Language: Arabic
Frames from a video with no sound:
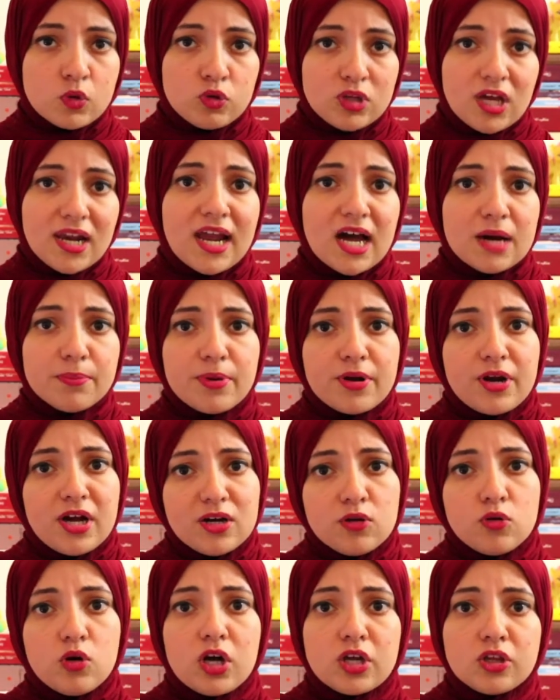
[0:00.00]
وده اللي عبر
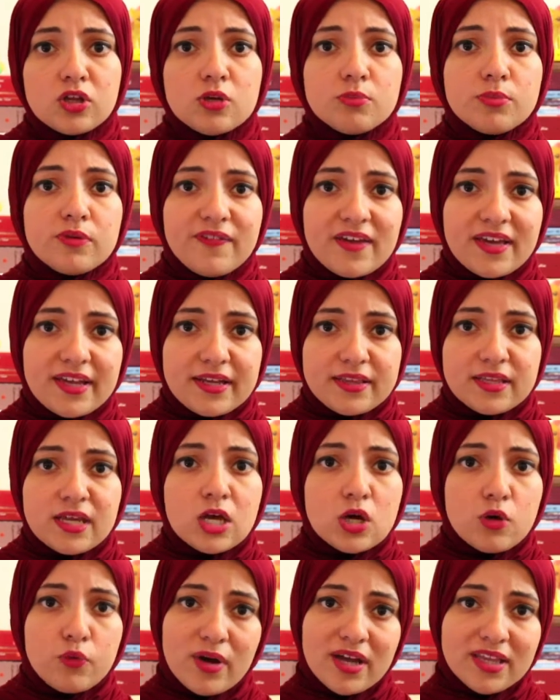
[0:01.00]
عنه ايضا بفكره
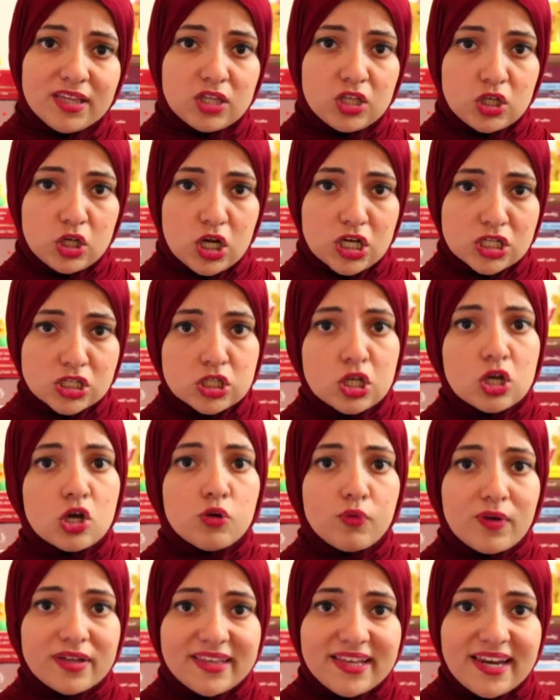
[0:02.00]
وحده الاصل
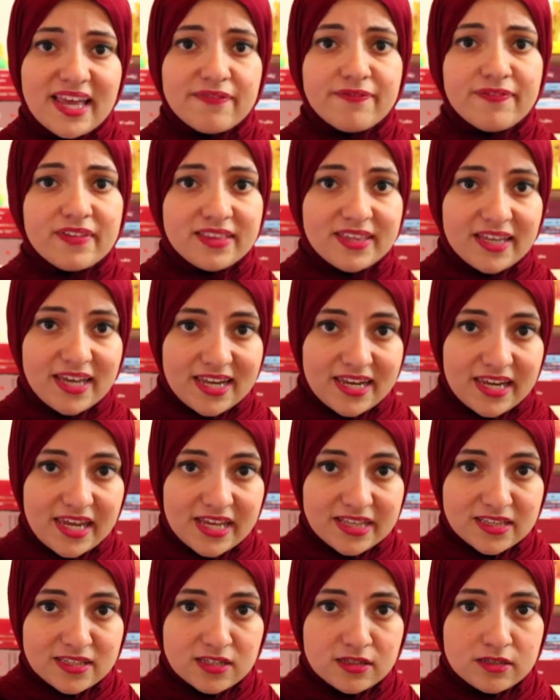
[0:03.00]
واختلاف
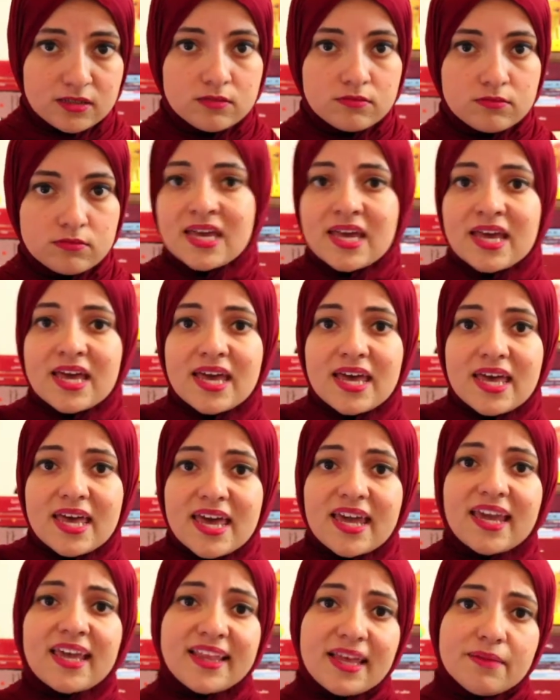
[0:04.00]
التجليات
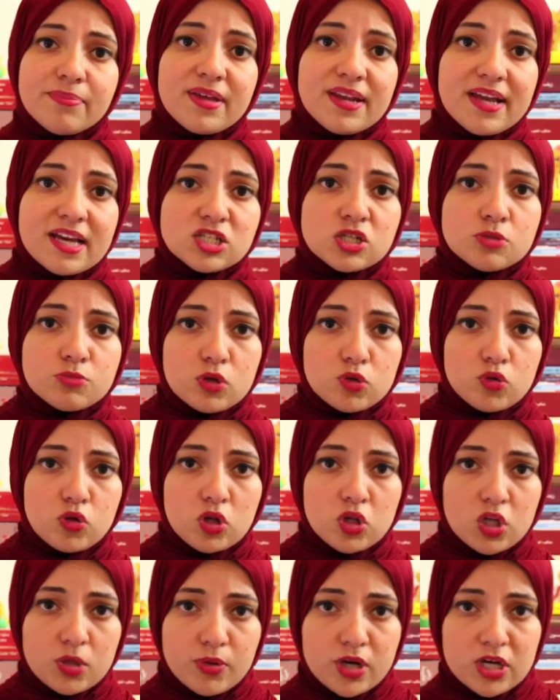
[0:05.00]
الكتاب بيناقش
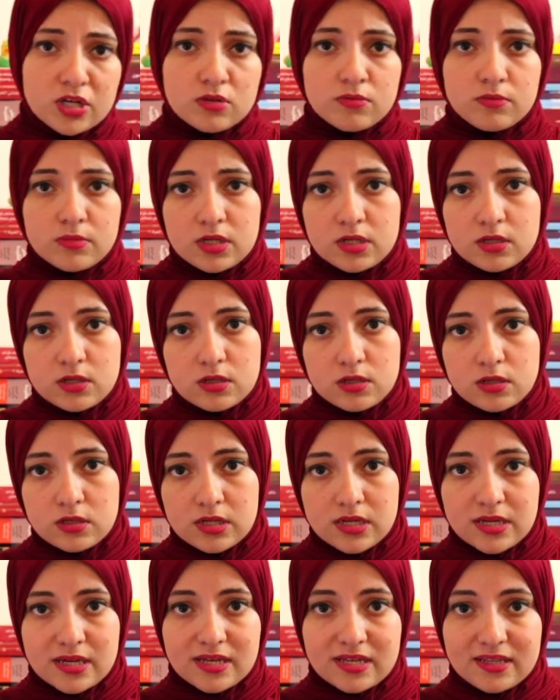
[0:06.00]
الموضوع طبعا من
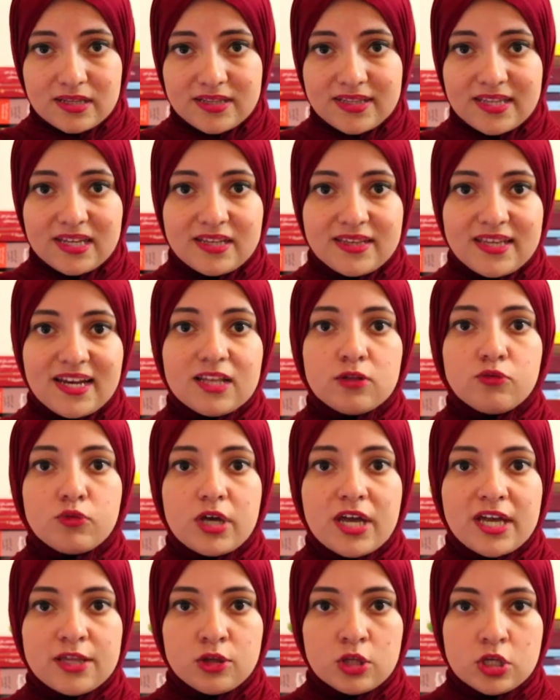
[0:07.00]
ثلاث آه،
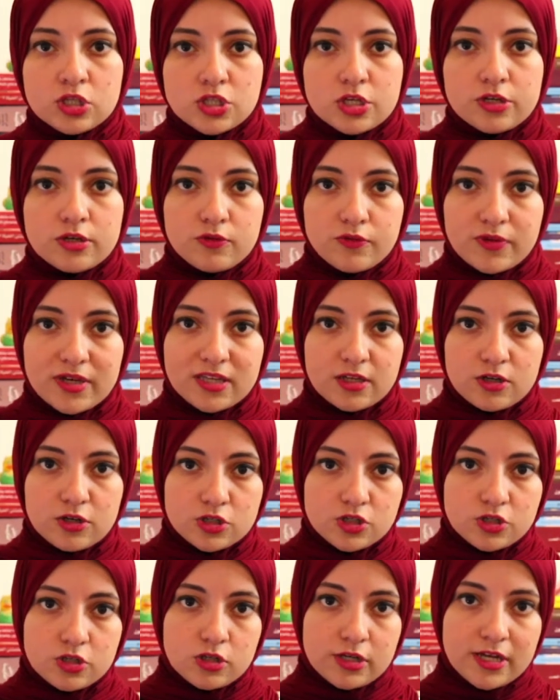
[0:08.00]
وجهات نظر وجهه
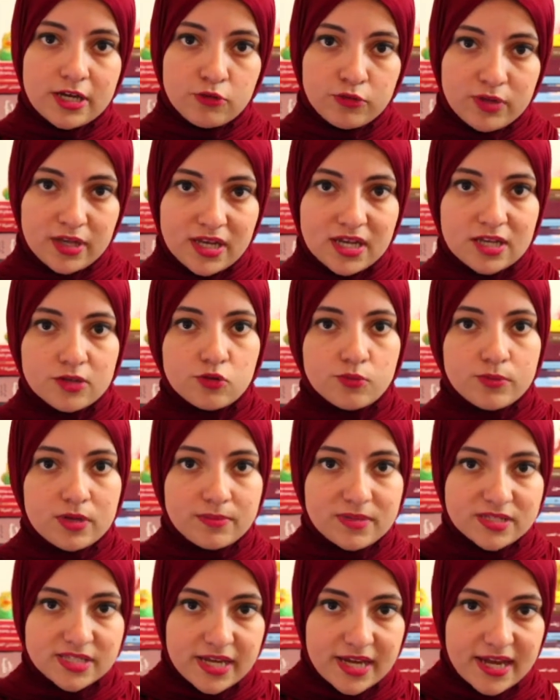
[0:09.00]
النظر اليهوديه ثم
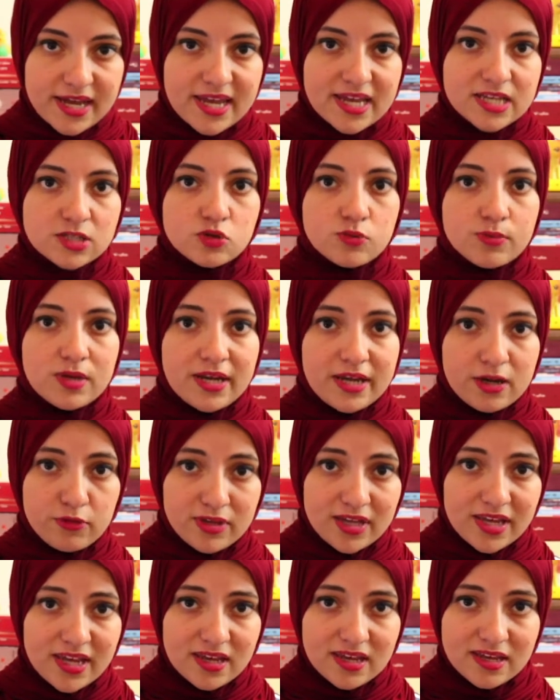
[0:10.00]
المسيحيه ثم
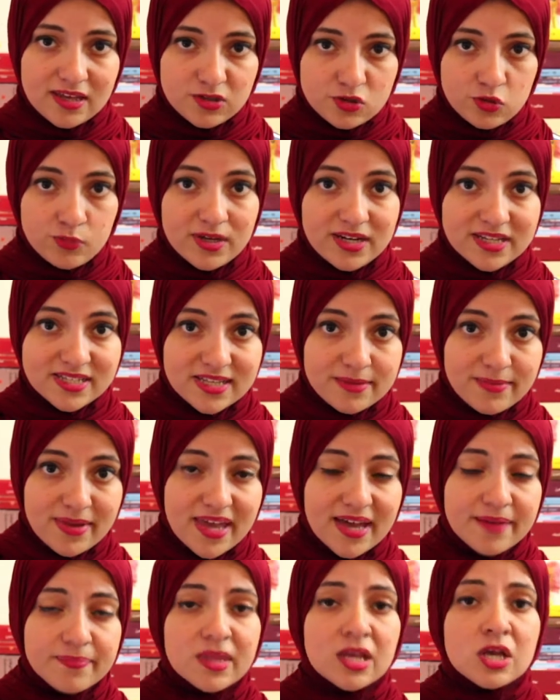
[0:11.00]
اليهوديه آه، ثم
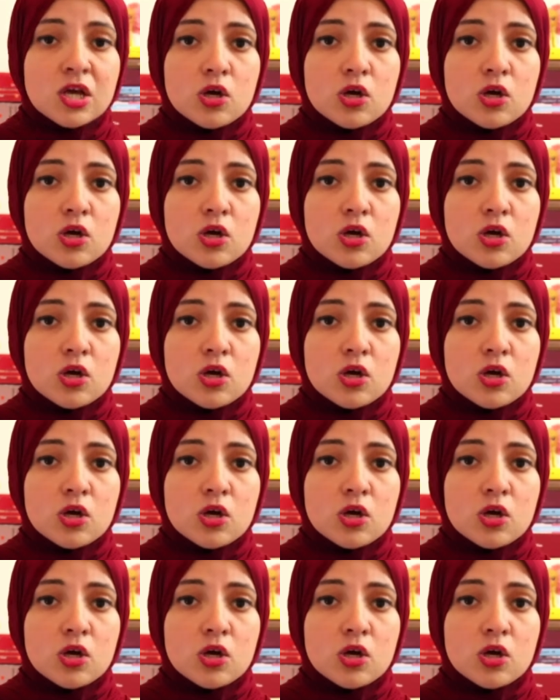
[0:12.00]
الاسلاميه